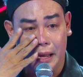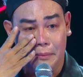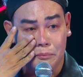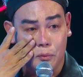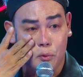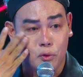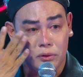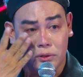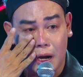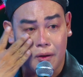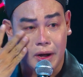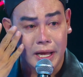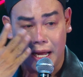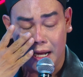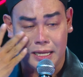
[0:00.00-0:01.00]
em muốn
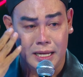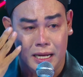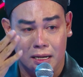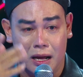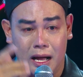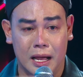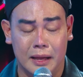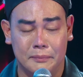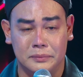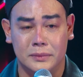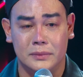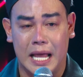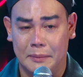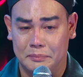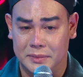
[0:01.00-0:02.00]
nói hay cái gì đó em
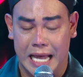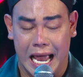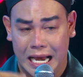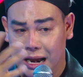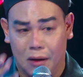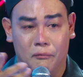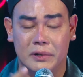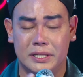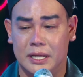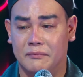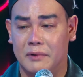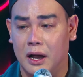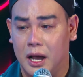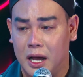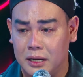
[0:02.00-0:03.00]
em trải lòng với chị
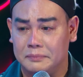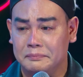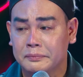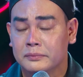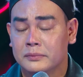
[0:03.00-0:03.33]
Vân hết